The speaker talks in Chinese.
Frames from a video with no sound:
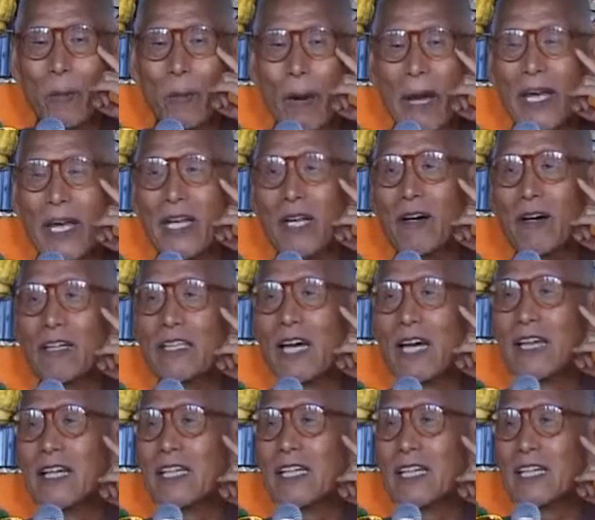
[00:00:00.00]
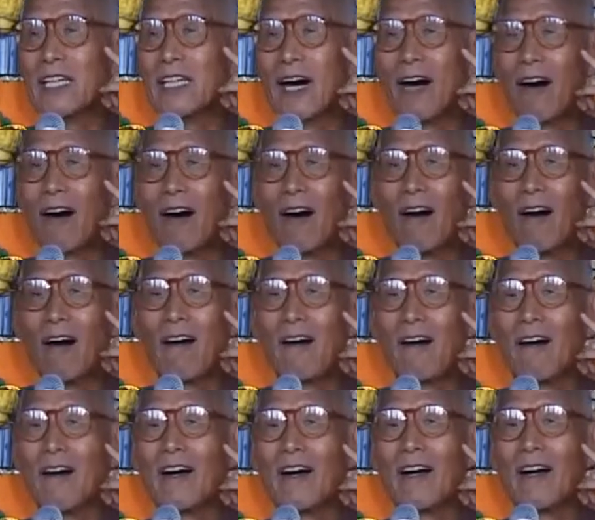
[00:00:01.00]
要配药才能吃得
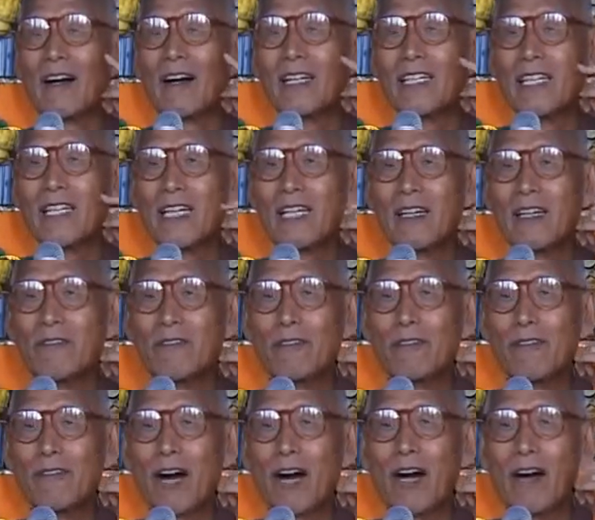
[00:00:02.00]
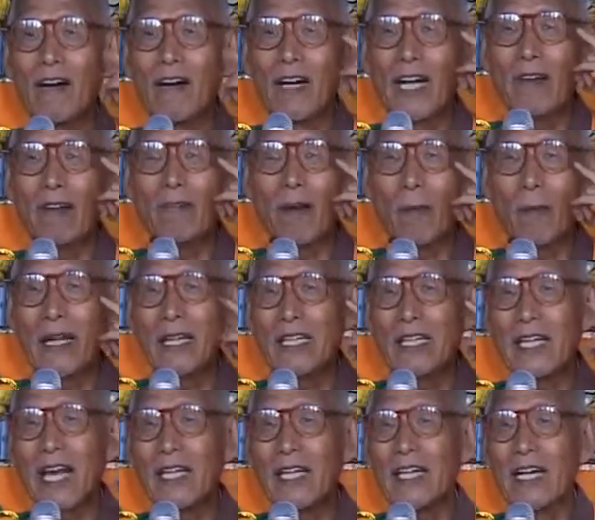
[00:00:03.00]
好。舍利弗说：“好了，我把
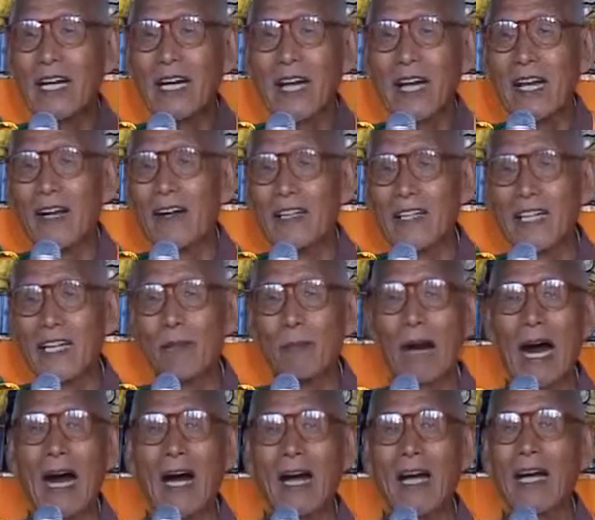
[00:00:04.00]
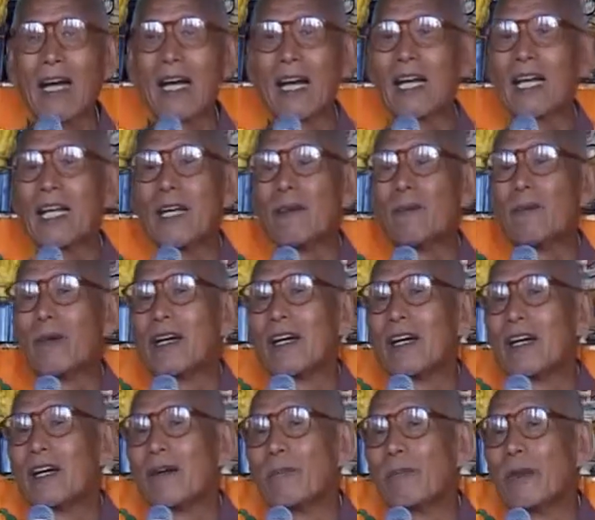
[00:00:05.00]
这个眼睛给了你吧，给你
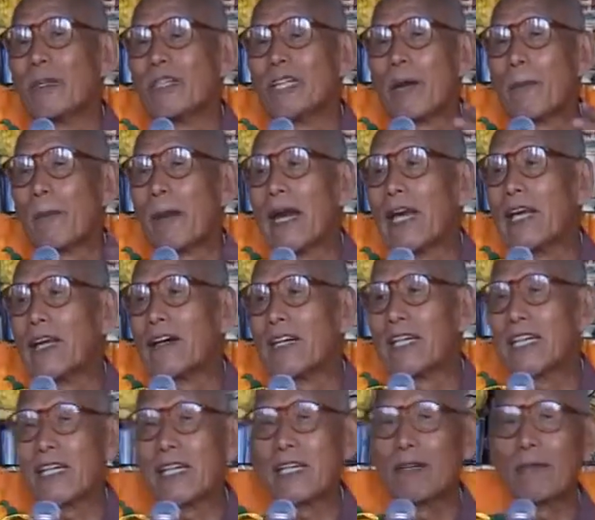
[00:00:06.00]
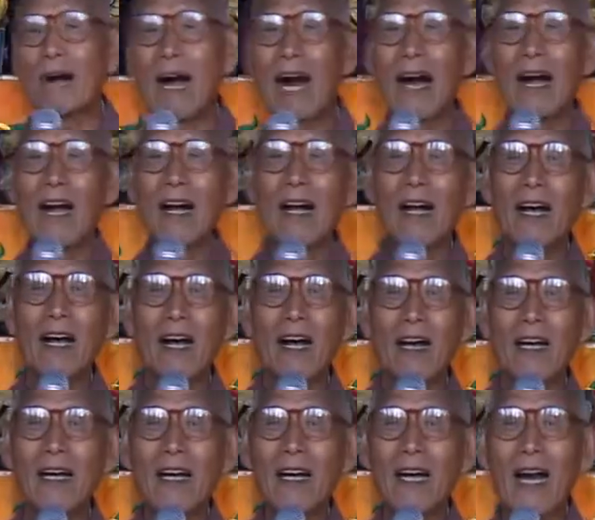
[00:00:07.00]
母亲配药吃
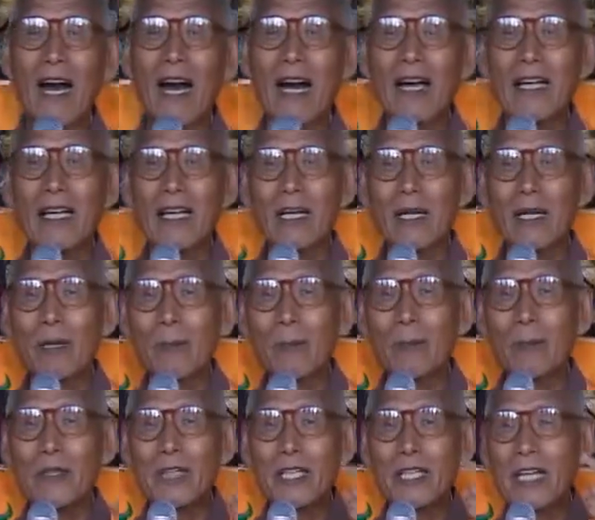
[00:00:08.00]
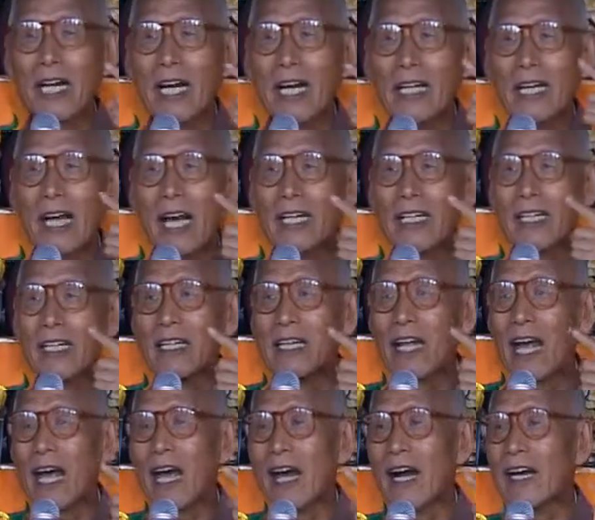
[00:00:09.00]
吧。”你看，不是这个眼，是
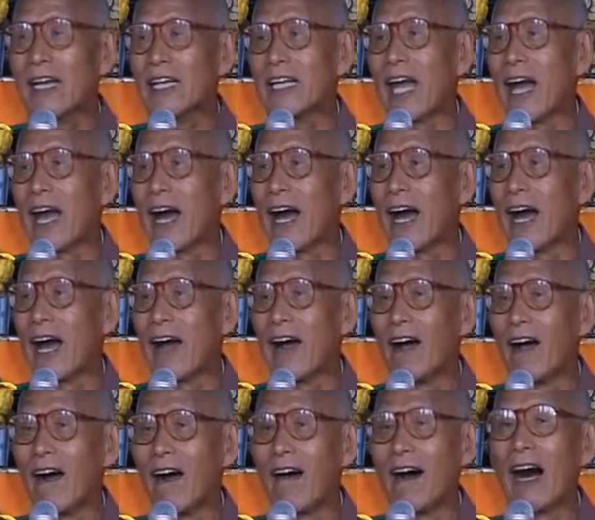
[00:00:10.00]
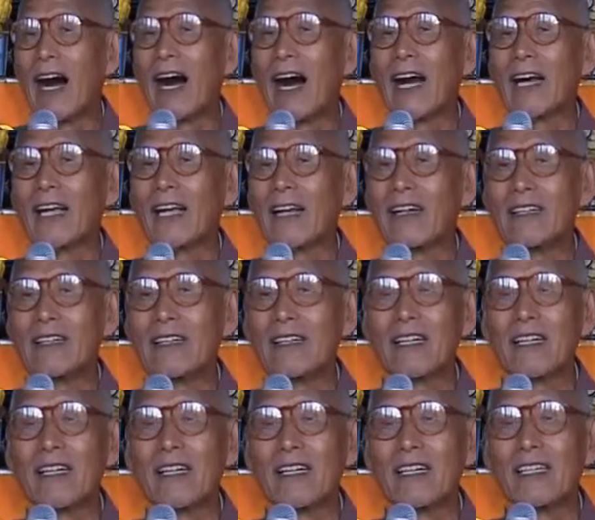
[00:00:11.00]
那个眼啊。
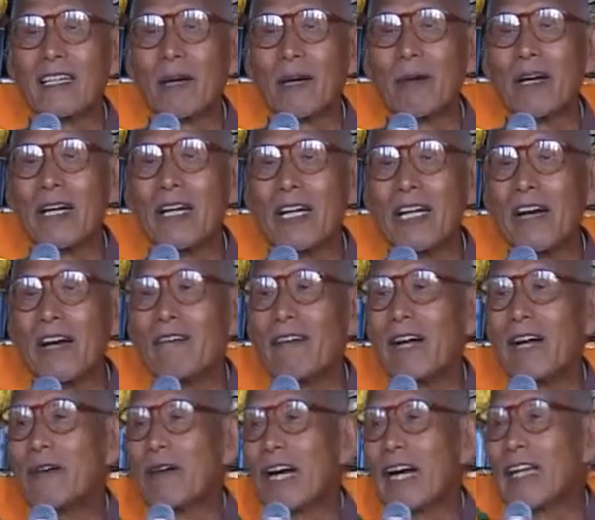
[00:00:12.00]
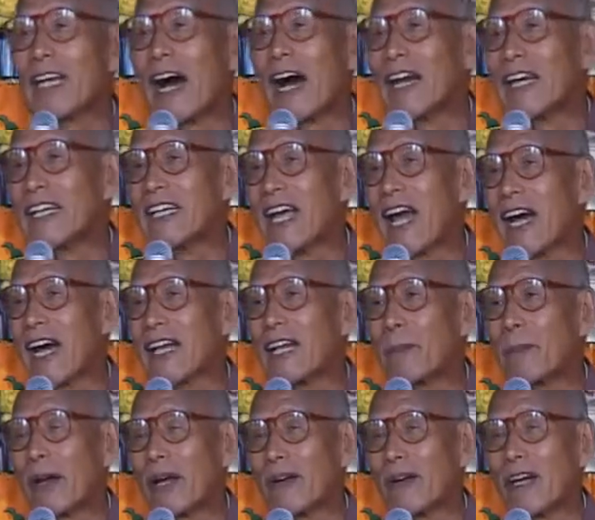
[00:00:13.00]
那么，另外又给他一个眼，
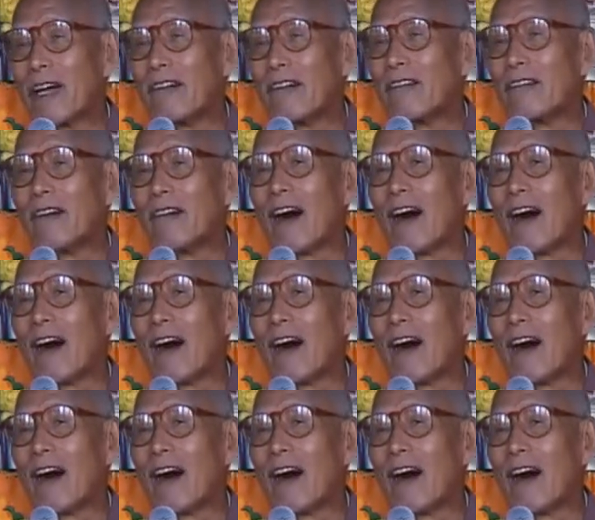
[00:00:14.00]
给他配